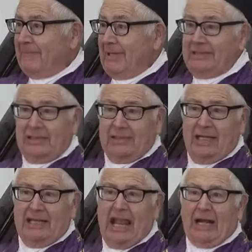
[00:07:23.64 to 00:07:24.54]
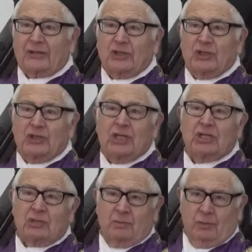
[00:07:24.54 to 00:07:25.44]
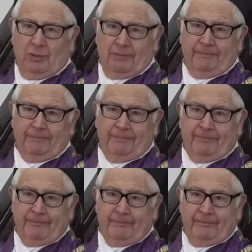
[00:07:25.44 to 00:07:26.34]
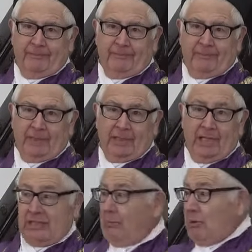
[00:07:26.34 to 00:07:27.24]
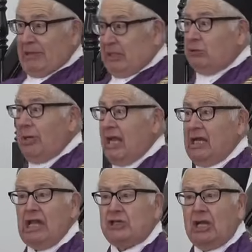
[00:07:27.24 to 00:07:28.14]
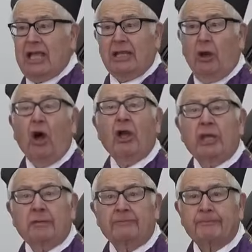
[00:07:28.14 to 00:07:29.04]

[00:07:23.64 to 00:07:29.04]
Ese es el narcisismo, que está muy metido en la iglesia el día de hoy.